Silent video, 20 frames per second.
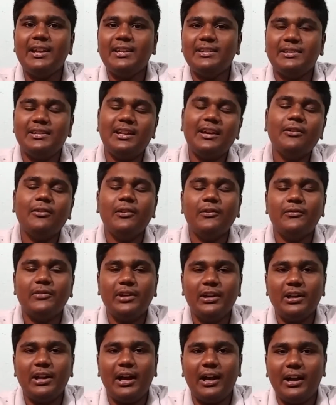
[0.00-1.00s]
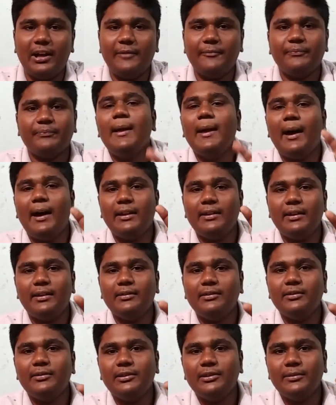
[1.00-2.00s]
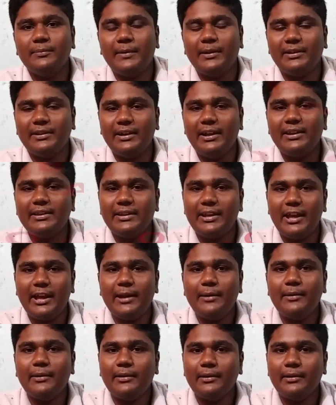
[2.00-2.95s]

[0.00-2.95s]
ஆன்டிஜனை அவங்க விட்டுட்டாங்க அதாவது வந்து பார்த்திங்கன்னா ஏ